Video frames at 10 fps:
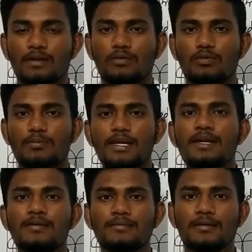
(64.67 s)
ஒரு
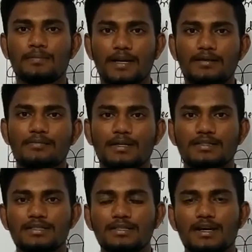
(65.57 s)
மீடியம்
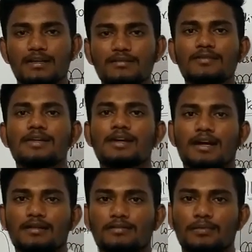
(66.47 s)
பயன்படுத்தி அதன் வழியாக
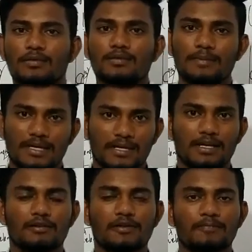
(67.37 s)
கடந்து போகிறது
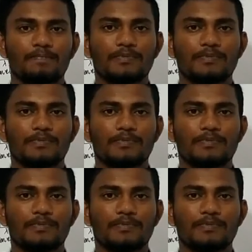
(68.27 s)
மெக்கானிக்கல் வேவ்